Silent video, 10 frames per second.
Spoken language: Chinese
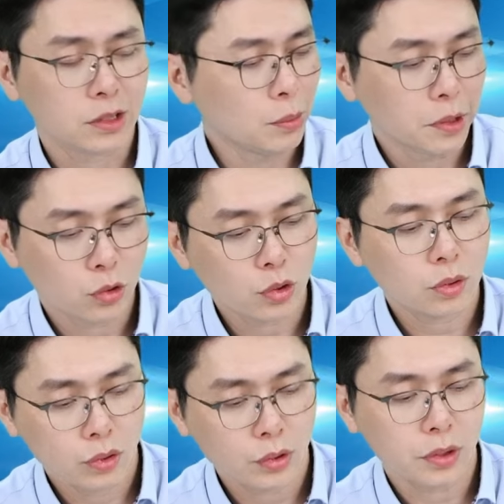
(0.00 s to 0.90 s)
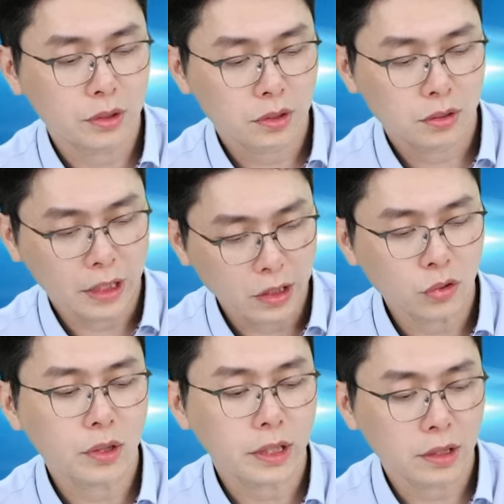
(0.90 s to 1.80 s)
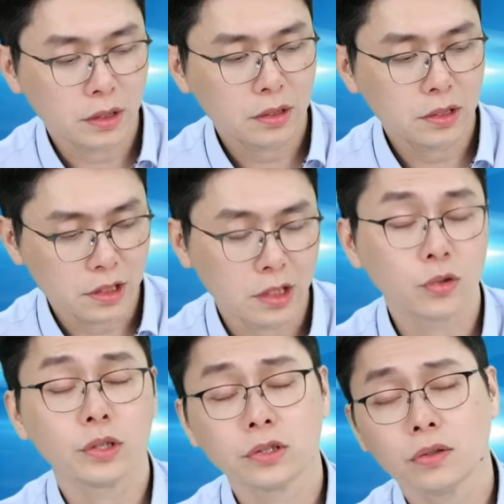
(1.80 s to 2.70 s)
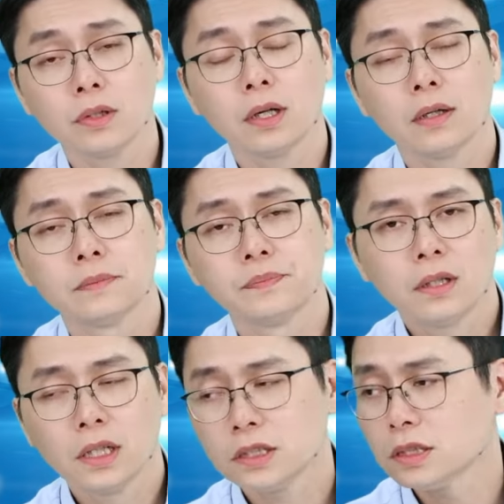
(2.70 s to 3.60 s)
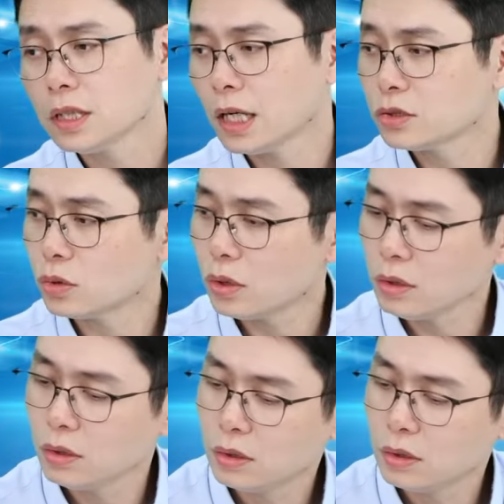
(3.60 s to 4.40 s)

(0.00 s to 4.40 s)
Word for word: 实我们很多会员现在都可以提前退休了。那以金立科来说，